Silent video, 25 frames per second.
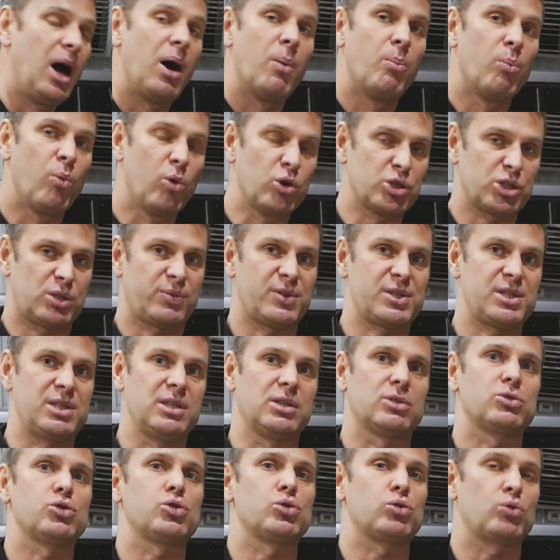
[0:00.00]
может
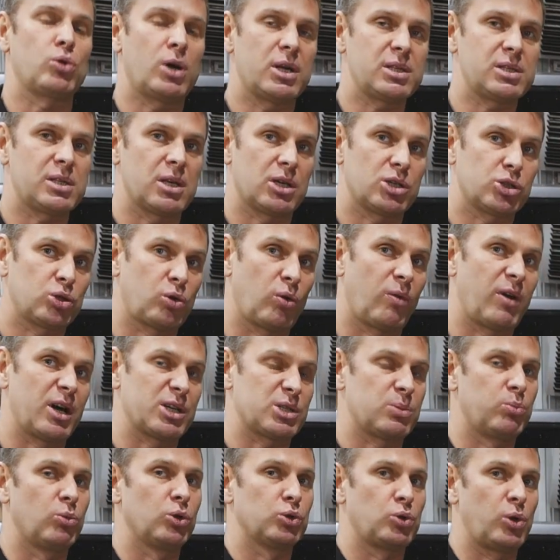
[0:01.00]
возникнуть ситуация, что
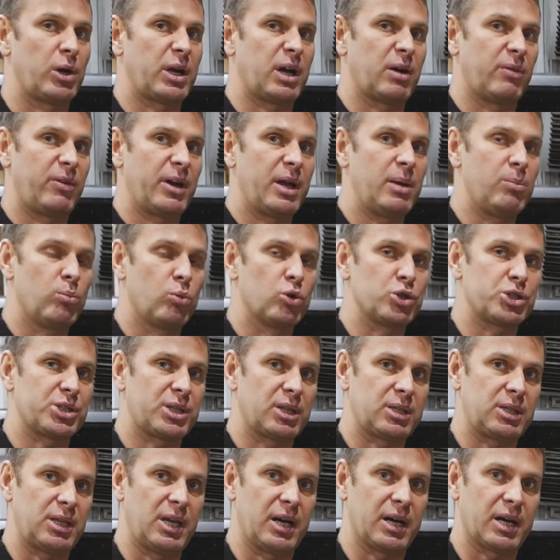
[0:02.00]
ваш модуль КВМ может
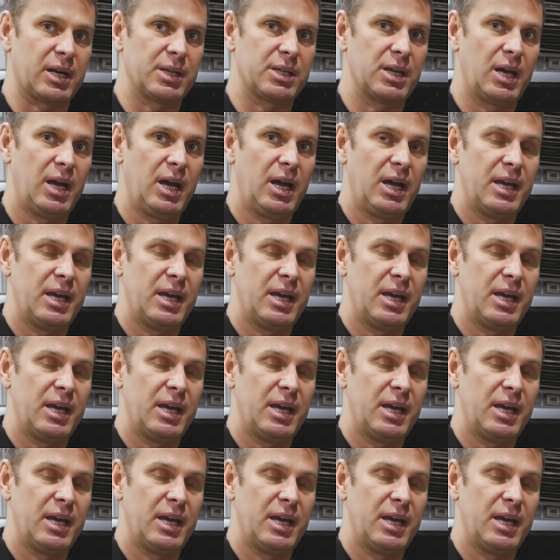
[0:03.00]
отъехать.